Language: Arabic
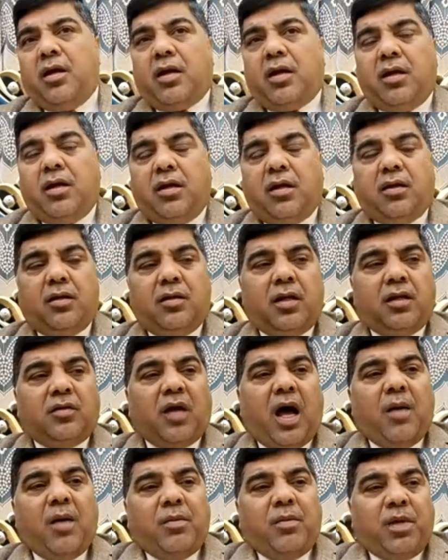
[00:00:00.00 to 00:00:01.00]
كنا
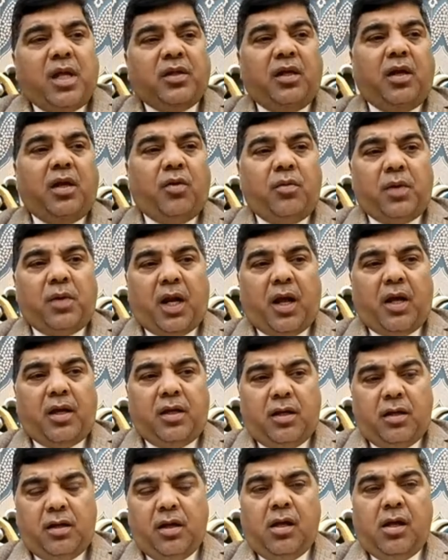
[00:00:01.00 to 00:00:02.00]
نتعامل بالادله
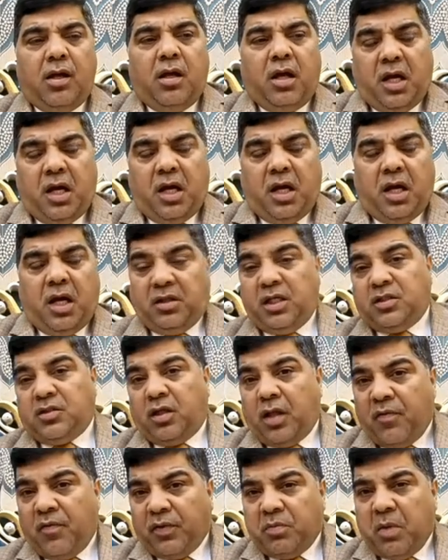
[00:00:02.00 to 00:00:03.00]
والبراهين عند
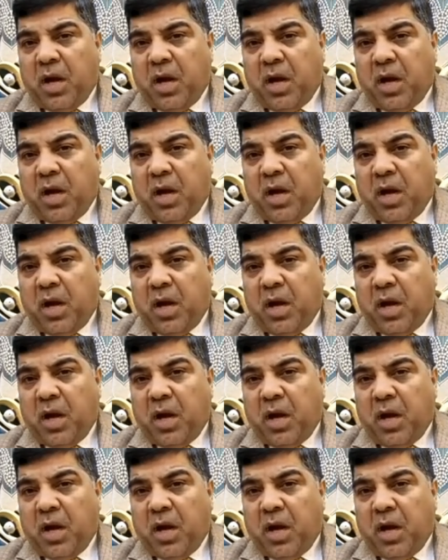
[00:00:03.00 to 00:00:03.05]
استضافه إيه.